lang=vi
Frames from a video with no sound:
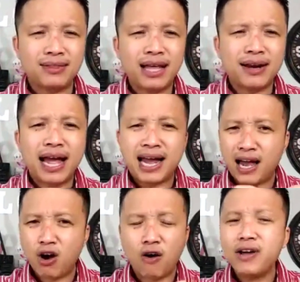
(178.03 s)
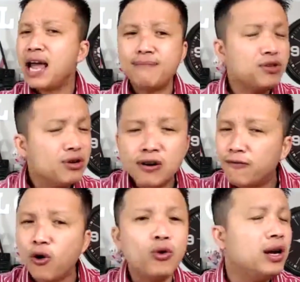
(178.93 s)
mà anh ta đang hẹn hò với em
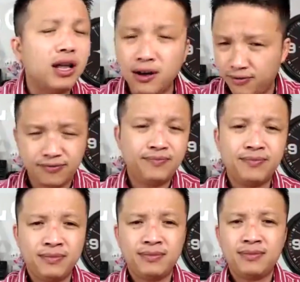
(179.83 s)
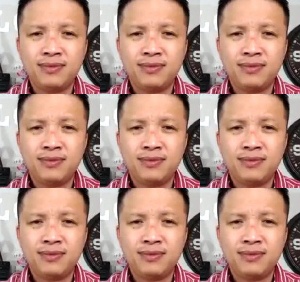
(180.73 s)
chưa fall in love